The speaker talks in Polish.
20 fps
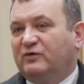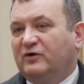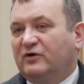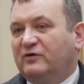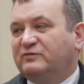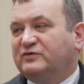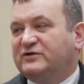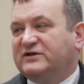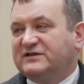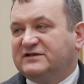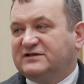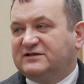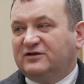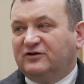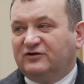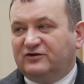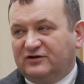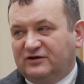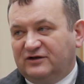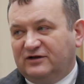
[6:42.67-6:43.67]
bo przez
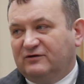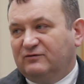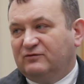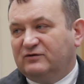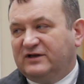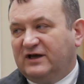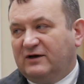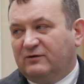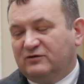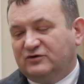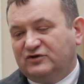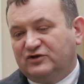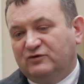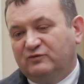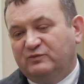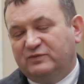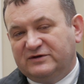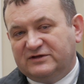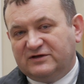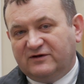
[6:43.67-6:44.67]
100 dni udało się
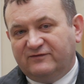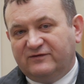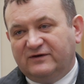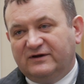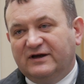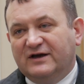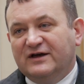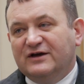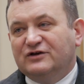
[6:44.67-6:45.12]
PiSowi